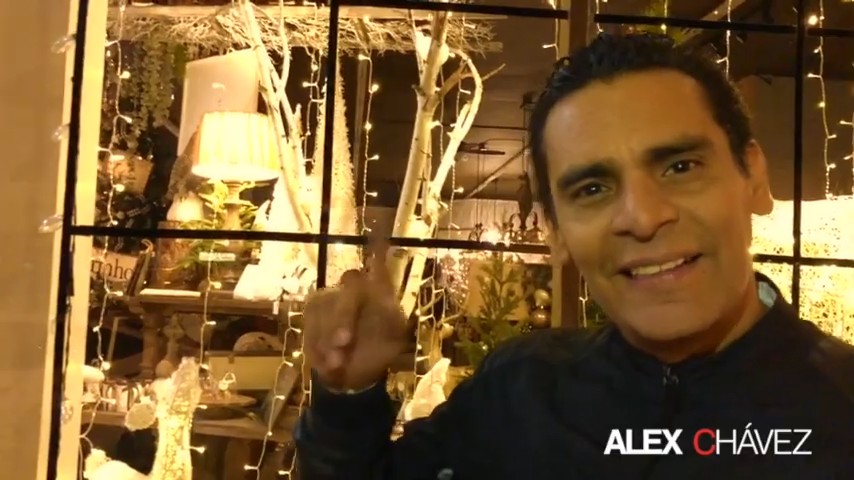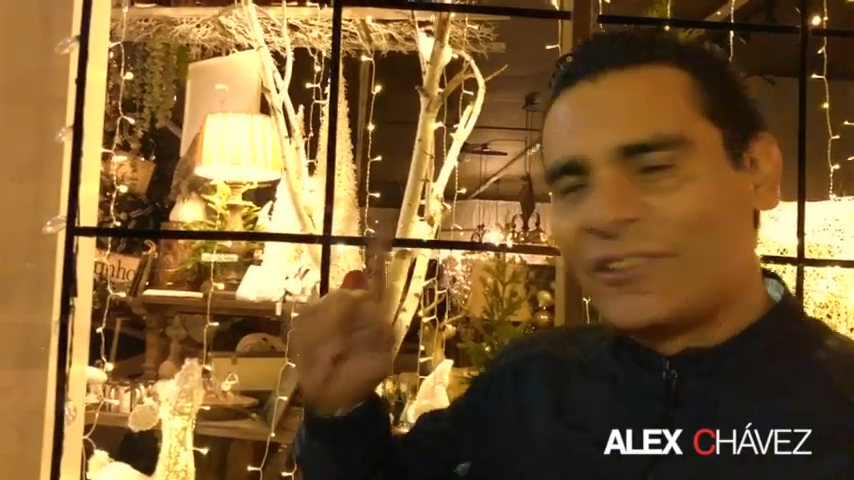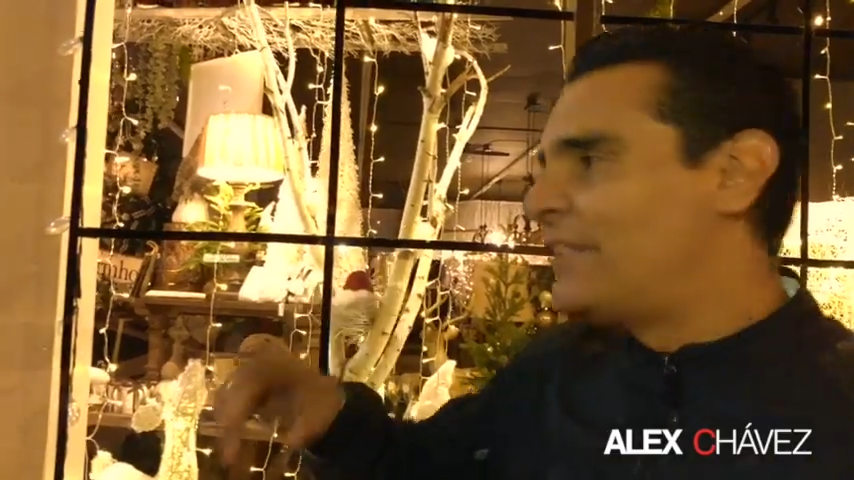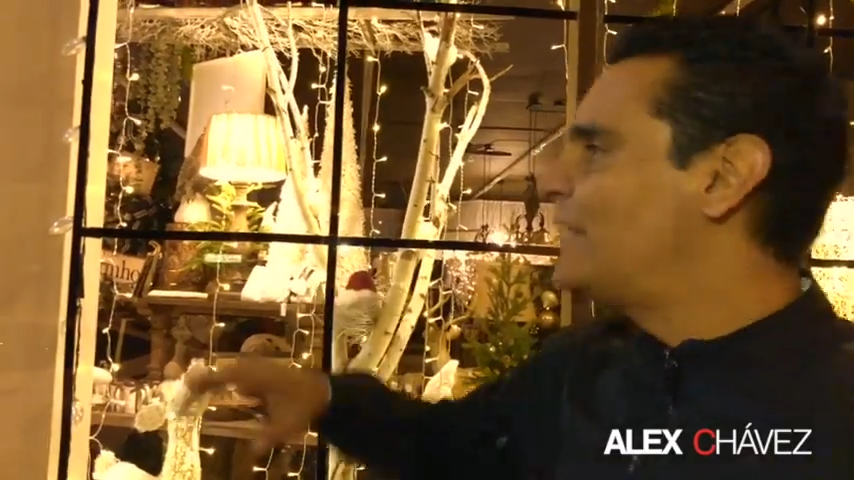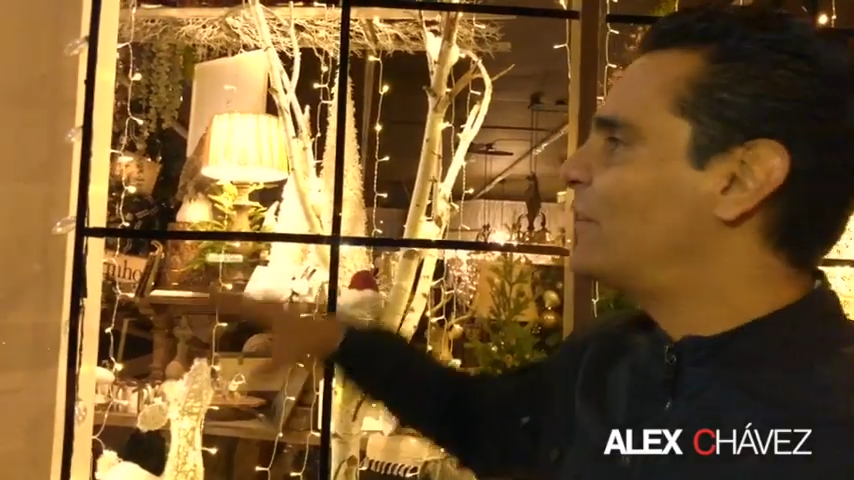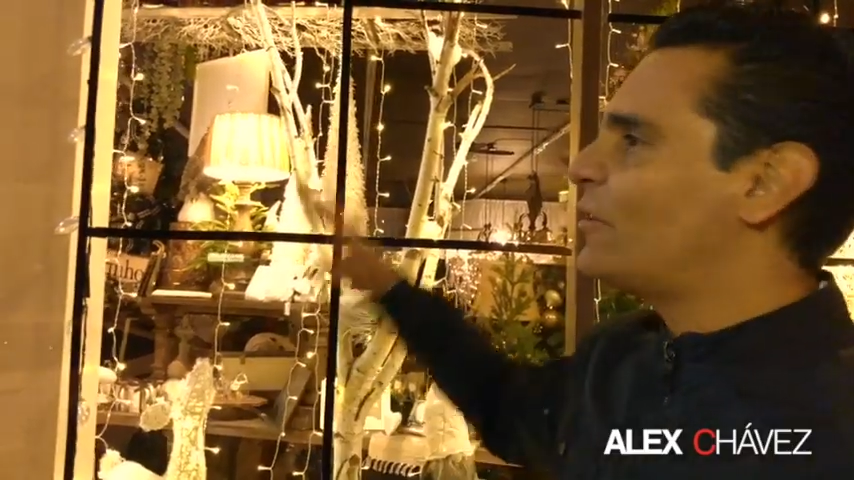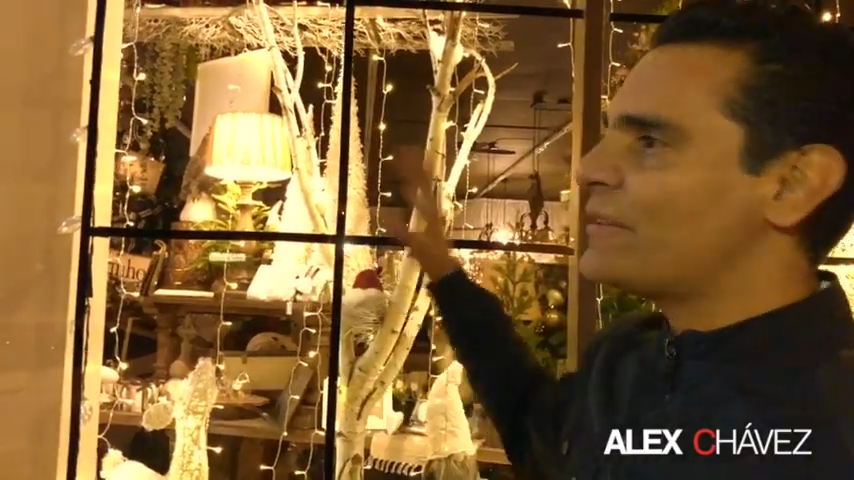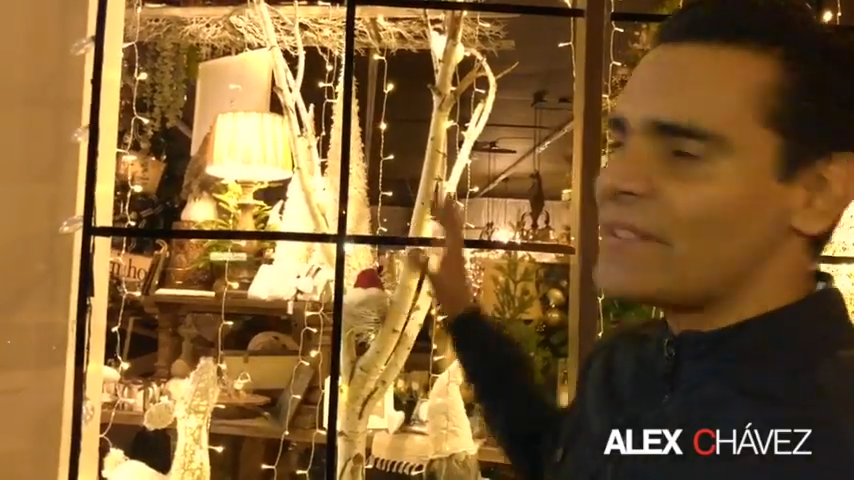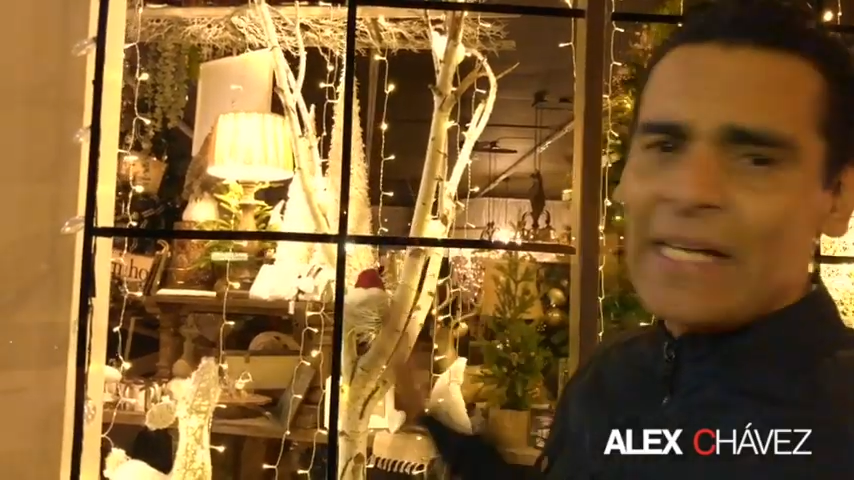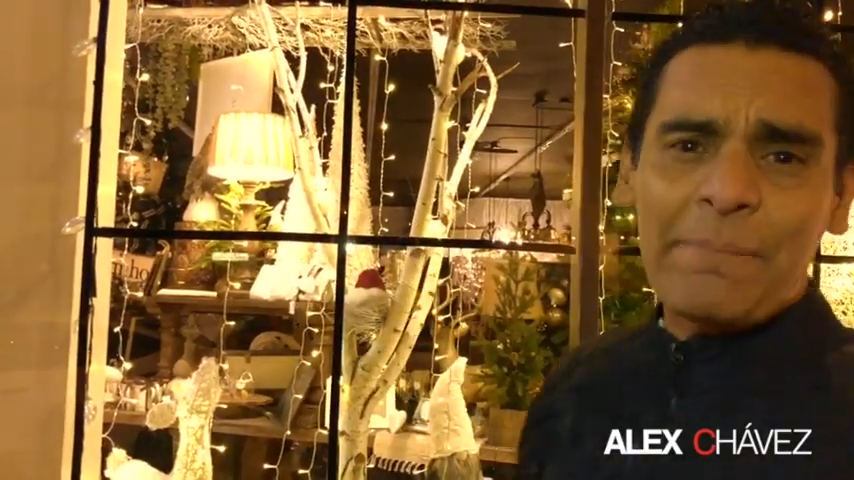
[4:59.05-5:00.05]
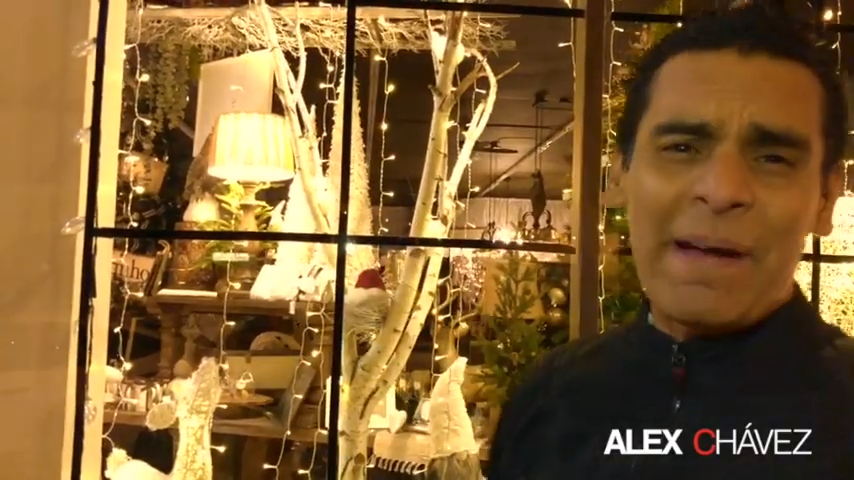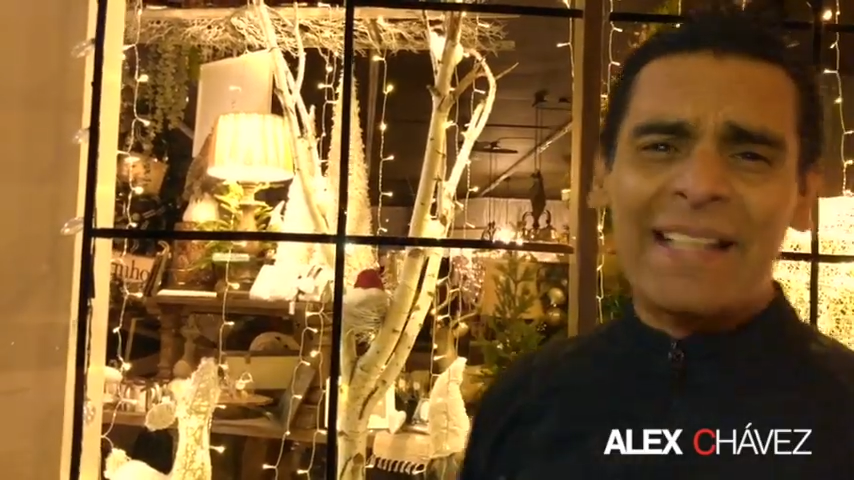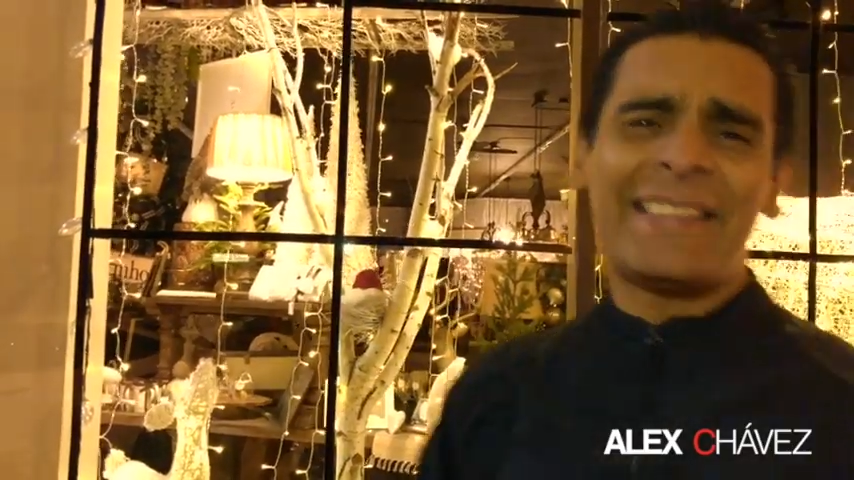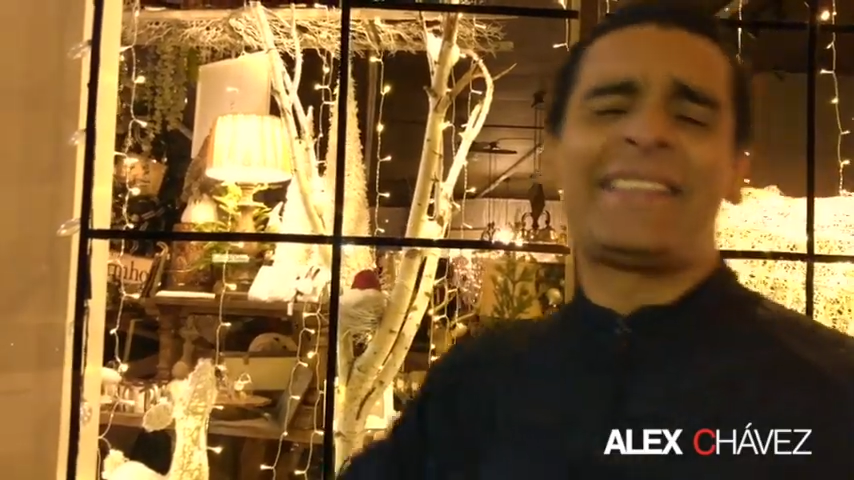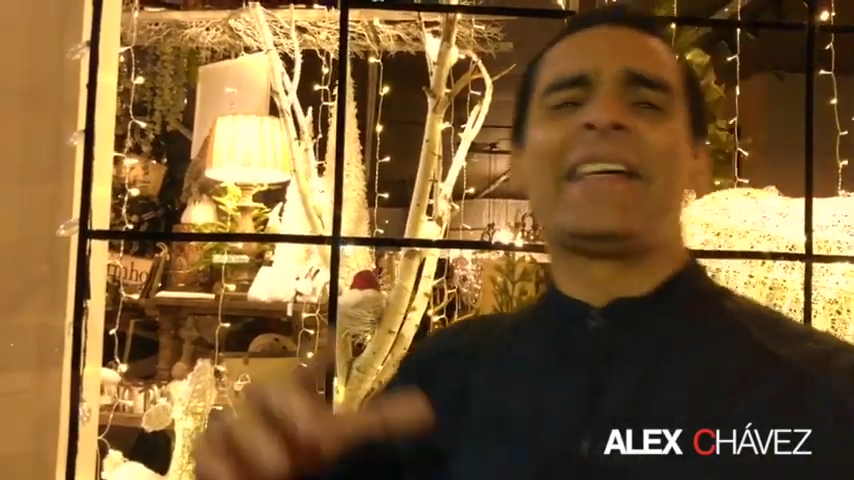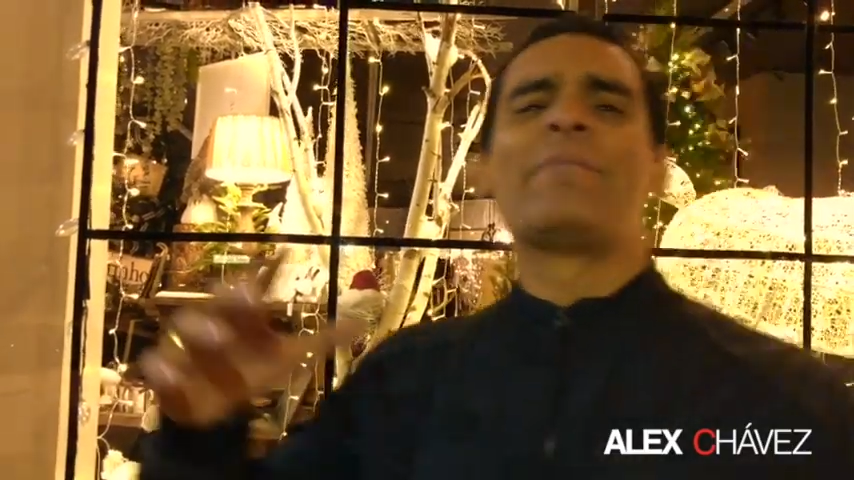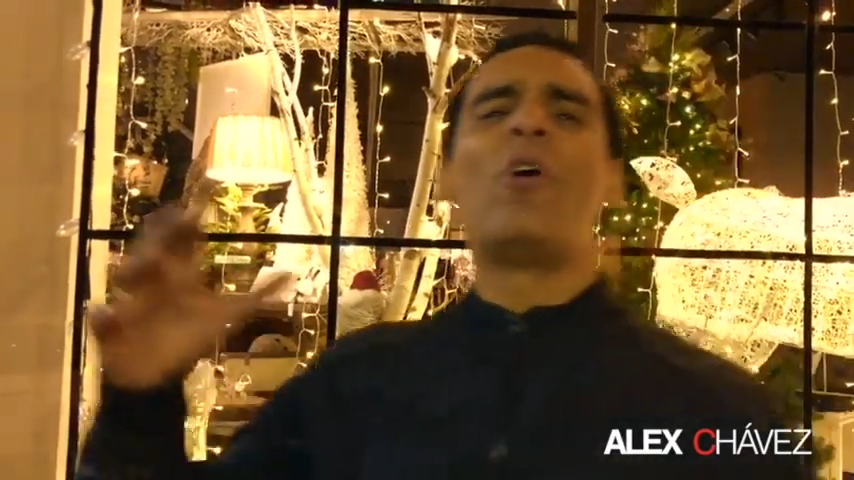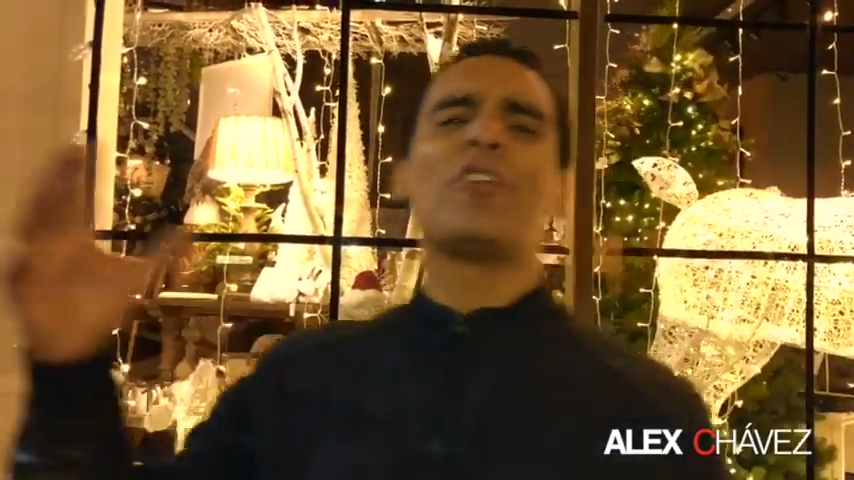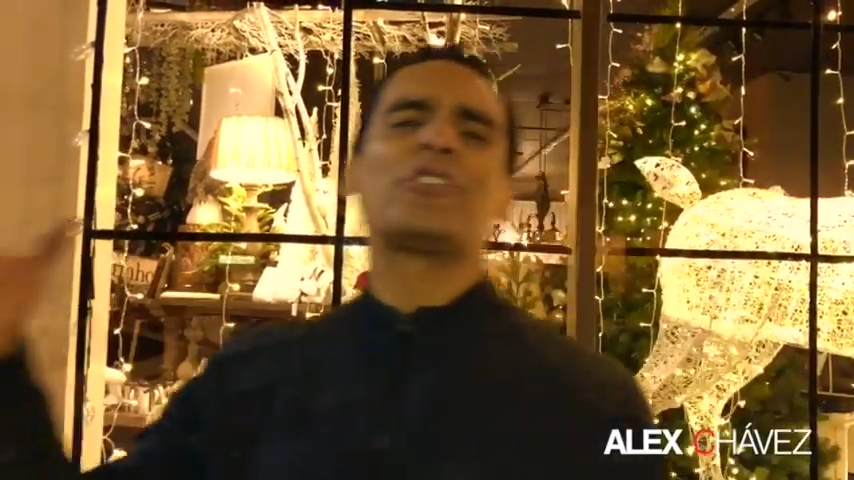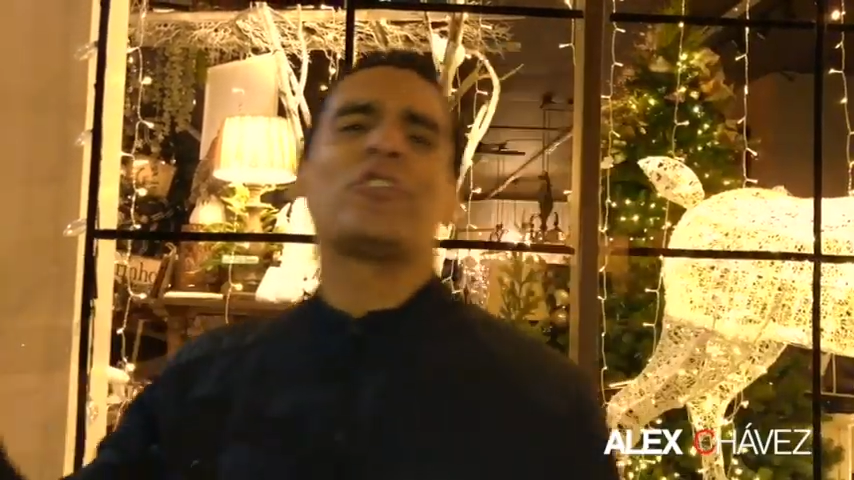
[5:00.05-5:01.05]
Sí, todos los escaparates
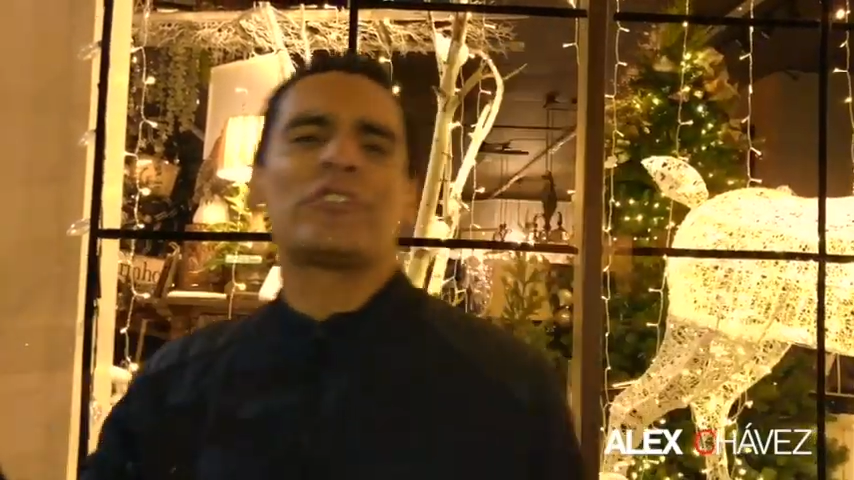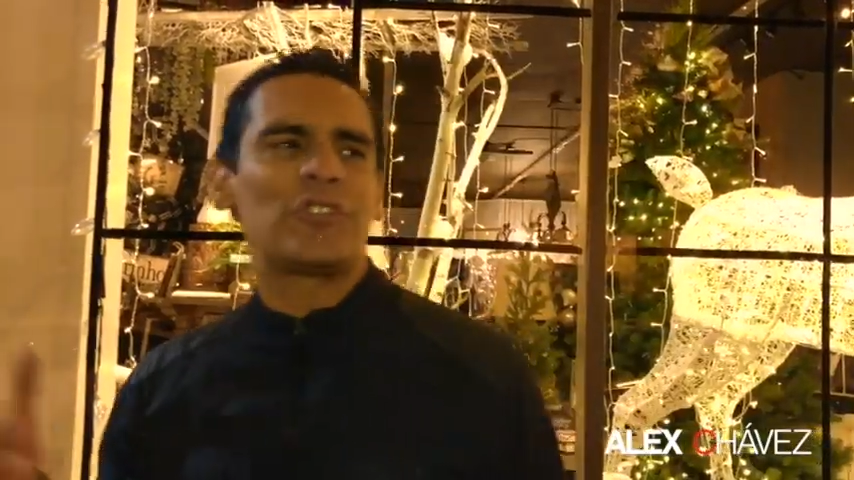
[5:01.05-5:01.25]
hermosos,